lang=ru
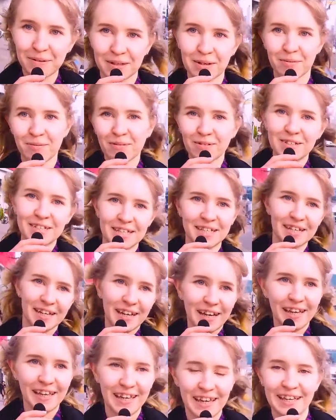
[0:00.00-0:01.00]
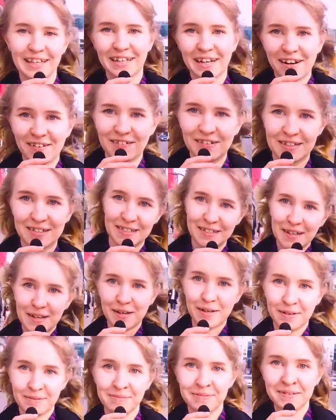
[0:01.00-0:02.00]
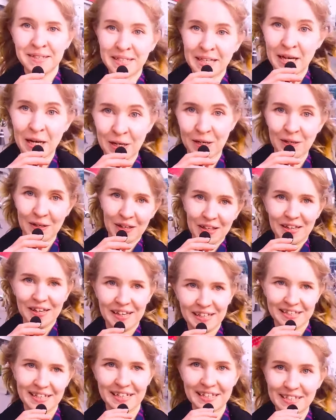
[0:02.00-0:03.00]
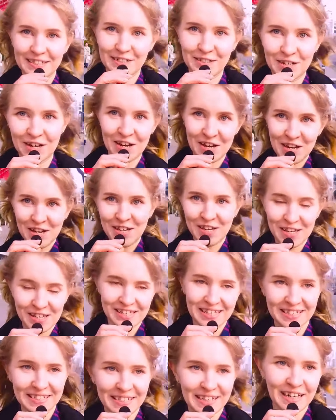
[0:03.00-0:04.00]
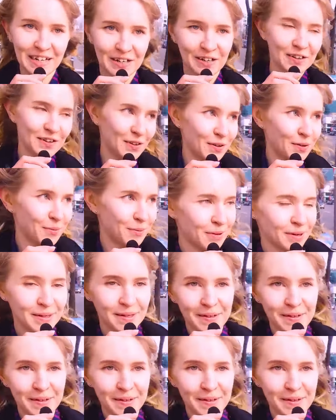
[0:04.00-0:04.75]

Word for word: Потому что ей нравится Минхо, ей нравится чай не целиком.